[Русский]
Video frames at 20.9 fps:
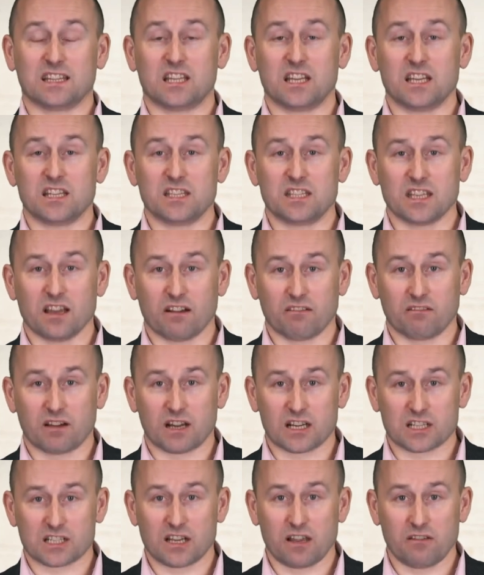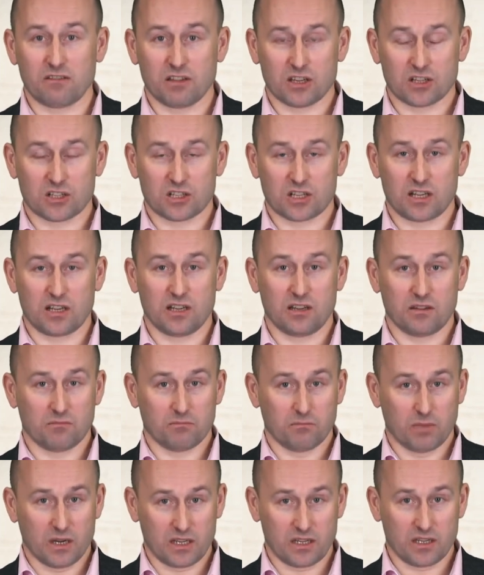Три дня в Варшаве шли
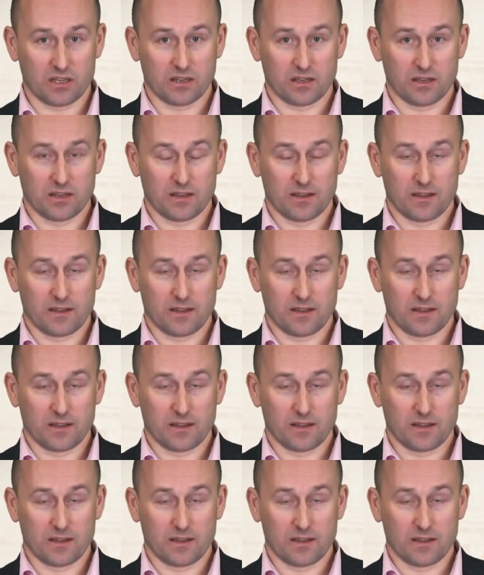бои.